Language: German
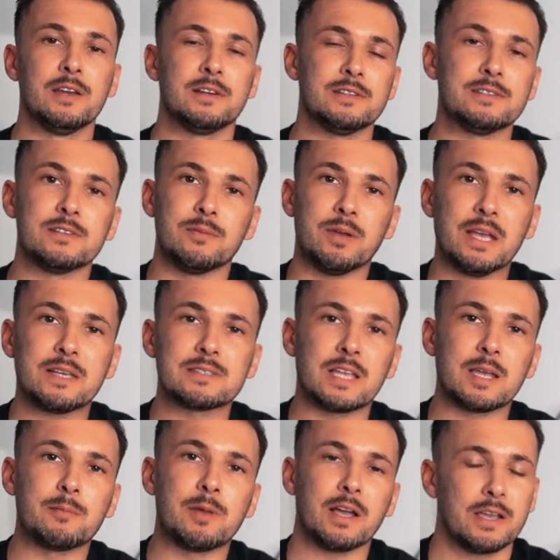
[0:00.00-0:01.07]
Diese
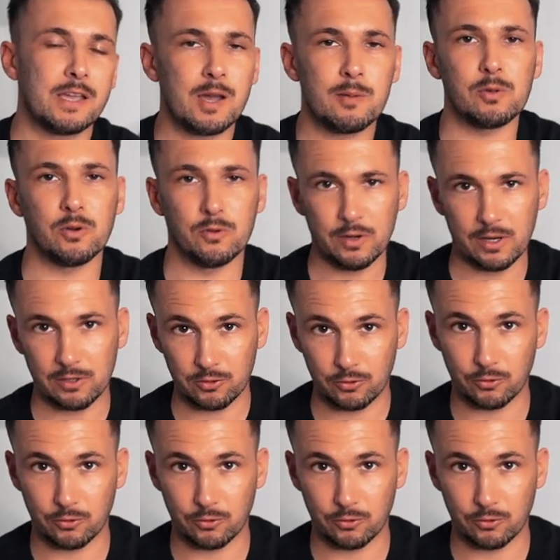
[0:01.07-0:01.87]
extrem langen Ärmel und dann ein